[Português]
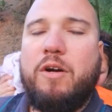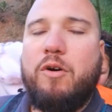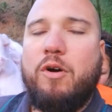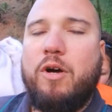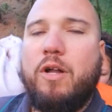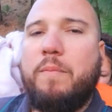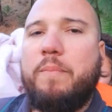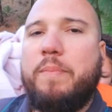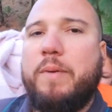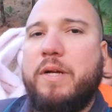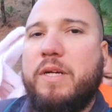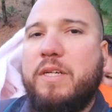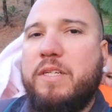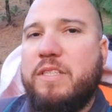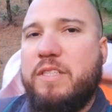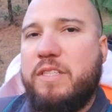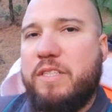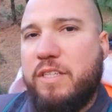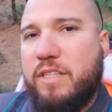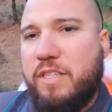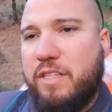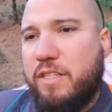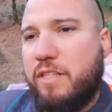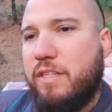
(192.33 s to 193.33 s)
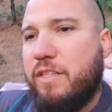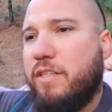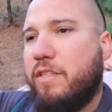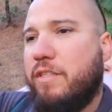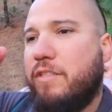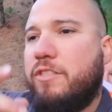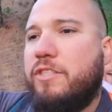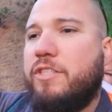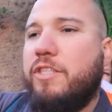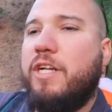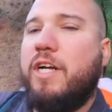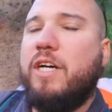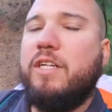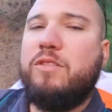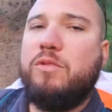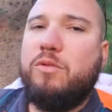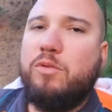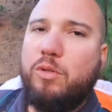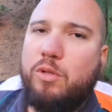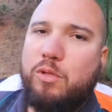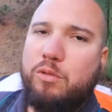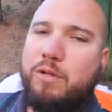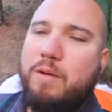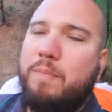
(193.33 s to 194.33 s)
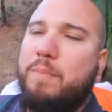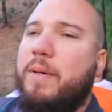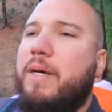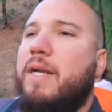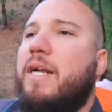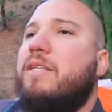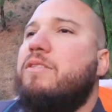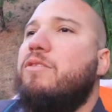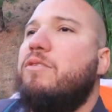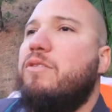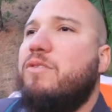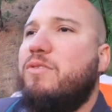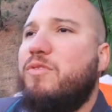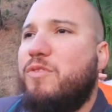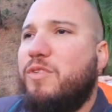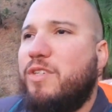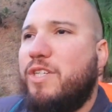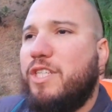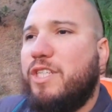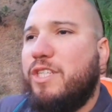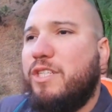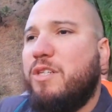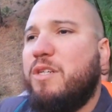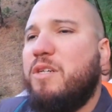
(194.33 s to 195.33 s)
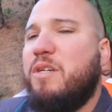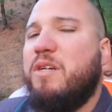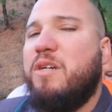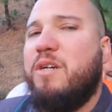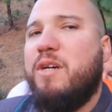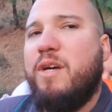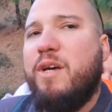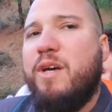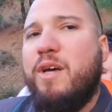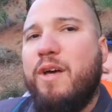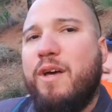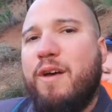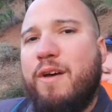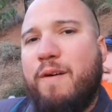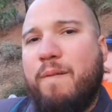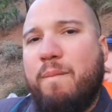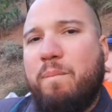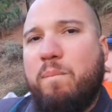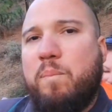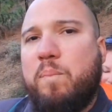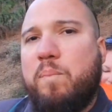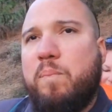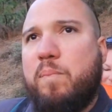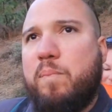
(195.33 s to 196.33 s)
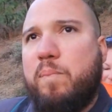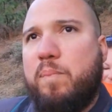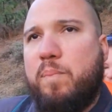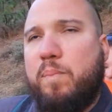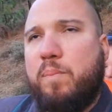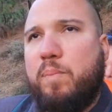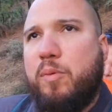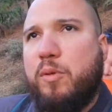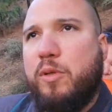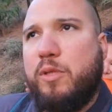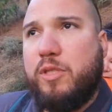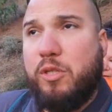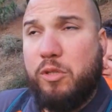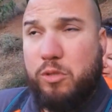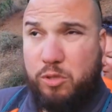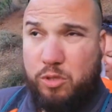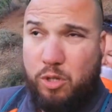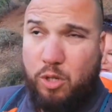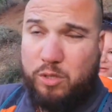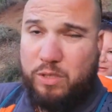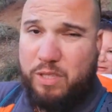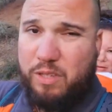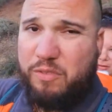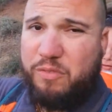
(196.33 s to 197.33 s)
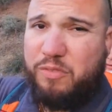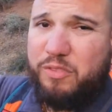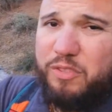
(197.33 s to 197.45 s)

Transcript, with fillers: agora pra tirar todo o aparato de frio, porque o sol tá